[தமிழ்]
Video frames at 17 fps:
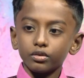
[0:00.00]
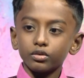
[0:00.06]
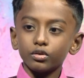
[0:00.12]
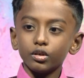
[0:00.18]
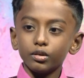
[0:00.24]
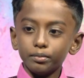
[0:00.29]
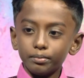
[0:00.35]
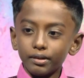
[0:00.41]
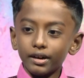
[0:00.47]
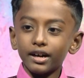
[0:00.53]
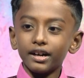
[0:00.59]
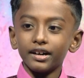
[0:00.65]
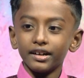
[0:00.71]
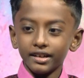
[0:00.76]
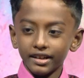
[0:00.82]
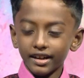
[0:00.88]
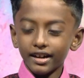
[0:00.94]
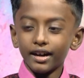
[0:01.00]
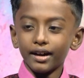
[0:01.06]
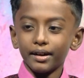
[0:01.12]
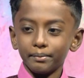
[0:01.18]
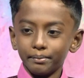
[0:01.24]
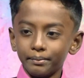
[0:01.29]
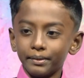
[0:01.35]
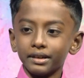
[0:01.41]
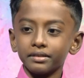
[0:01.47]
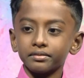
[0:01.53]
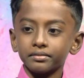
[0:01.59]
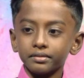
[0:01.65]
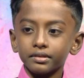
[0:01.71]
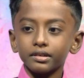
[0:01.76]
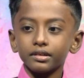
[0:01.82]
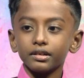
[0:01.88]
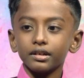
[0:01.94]
குட்பா ஆமாம்
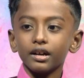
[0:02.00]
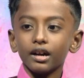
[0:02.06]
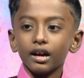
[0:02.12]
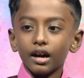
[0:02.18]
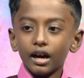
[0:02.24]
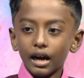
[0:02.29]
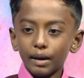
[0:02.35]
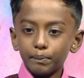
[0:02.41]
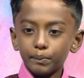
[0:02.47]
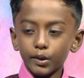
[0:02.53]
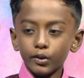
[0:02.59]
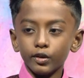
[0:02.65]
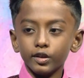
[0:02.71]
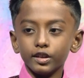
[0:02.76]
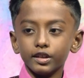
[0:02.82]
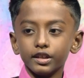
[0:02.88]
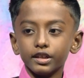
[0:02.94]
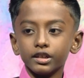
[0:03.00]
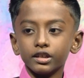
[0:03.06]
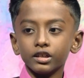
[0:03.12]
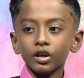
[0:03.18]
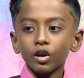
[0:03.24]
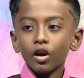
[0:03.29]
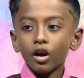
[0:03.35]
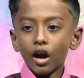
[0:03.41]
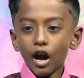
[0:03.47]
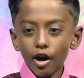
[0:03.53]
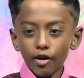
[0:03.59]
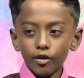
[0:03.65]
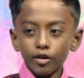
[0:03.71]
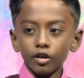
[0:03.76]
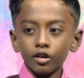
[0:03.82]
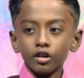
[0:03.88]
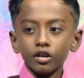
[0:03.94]
அப்போ வந்து
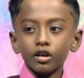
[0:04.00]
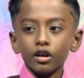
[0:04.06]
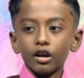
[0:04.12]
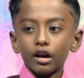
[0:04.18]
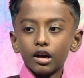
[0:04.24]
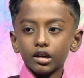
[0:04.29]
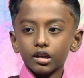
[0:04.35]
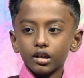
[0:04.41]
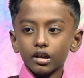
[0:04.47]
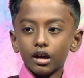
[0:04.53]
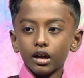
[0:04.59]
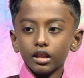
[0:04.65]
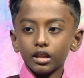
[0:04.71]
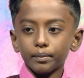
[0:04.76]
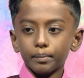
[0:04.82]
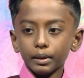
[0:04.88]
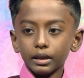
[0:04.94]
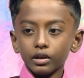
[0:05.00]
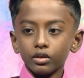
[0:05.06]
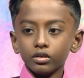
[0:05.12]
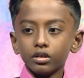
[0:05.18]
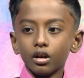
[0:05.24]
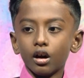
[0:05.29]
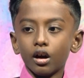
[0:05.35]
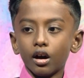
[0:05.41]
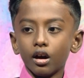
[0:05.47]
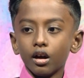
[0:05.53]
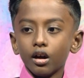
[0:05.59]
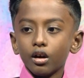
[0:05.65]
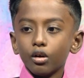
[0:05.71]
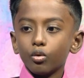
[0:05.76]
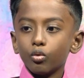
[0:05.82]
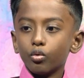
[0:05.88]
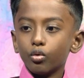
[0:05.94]
அவன் அந்த பையன் வந்து
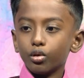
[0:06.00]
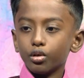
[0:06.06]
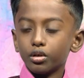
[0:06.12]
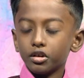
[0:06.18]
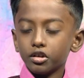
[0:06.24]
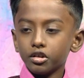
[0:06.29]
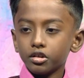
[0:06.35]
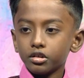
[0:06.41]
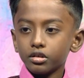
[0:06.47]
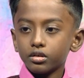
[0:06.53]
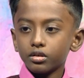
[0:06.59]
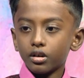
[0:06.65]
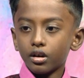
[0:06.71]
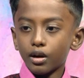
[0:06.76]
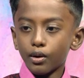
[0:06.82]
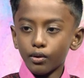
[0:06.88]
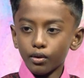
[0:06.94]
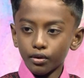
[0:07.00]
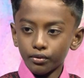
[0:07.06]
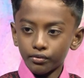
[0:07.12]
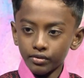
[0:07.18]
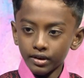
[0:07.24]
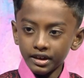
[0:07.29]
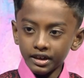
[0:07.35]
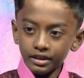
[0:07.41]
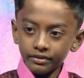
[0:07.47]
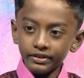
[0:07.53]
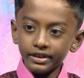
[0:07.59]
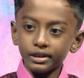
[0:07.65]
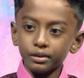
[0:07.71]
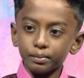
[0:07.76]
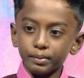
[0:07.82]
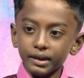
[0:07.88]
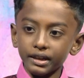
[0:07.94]
ஒரு அவனோட ஃப்ரெண்டு
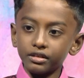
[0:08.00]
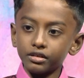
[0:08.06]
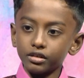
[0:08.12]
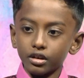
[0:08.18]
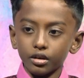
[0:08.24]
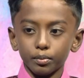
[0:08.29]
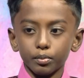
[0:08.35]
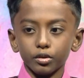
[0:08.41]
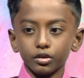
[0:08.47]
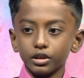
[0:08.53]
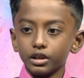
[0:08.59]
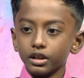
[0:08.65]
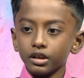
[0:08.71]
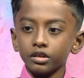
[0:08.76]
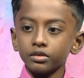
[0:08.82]
வீட்டுக்கு இருக்க போது